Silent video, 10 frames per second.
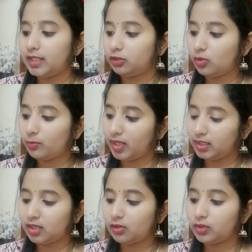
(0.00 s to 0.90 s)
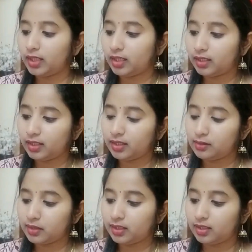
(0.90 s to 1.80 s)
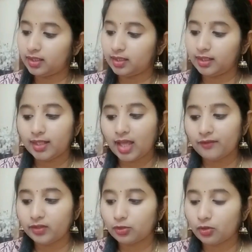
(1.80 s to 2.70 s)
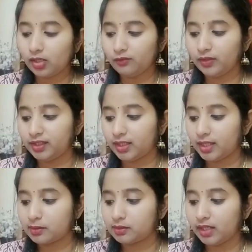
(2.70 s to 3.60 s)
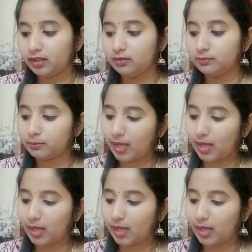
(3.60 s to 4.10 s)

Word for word: ఇందులో మెయిన్గా ఉన్న ఇంగ్రీడియంట్స్ ఏంటి అంటే లావెండర్ ఆయిల్ వెనిలా ఎక్స్ట్రాక్ట్